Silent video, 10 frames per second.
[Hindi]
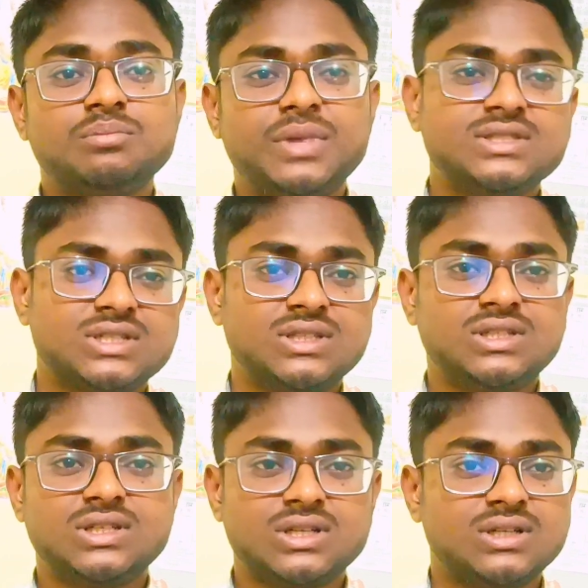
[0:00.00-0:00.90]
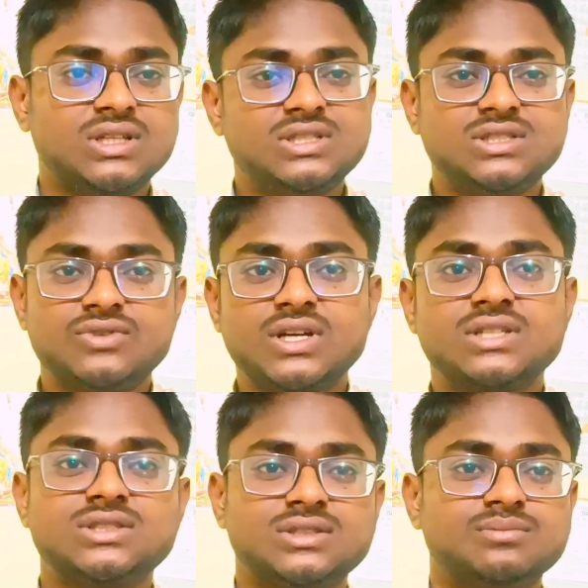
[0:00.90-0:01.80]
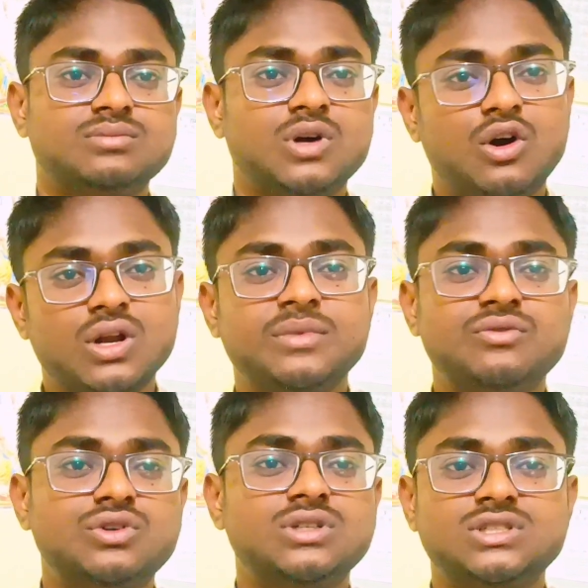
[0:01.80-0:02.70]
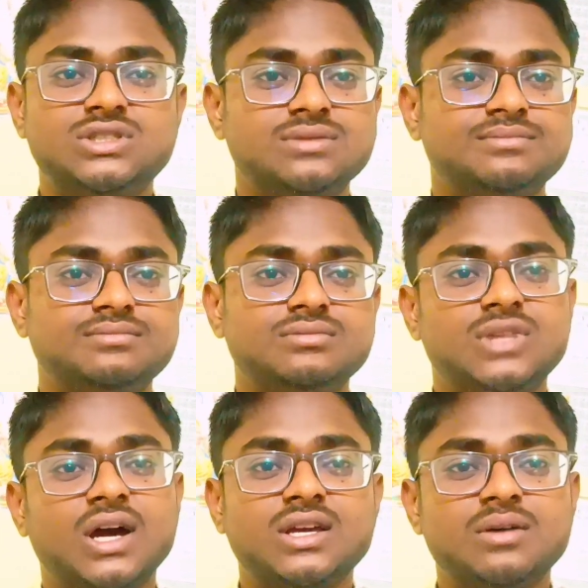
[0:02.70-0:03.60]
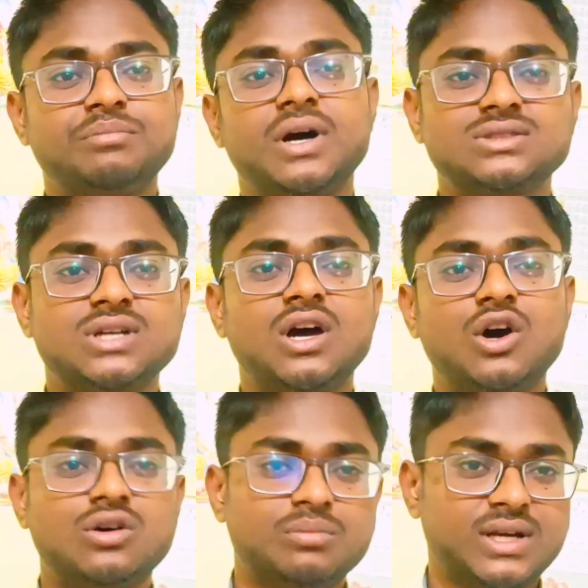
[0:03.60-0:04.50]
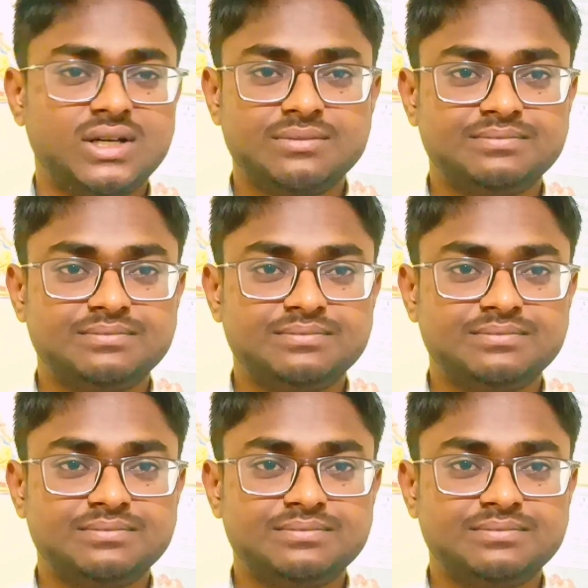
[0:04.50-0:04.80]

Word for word: पेश करती हैं लीजिए वैकेंसी और हमें वोट दीजिए ताकि हम पाँच साल और बैठें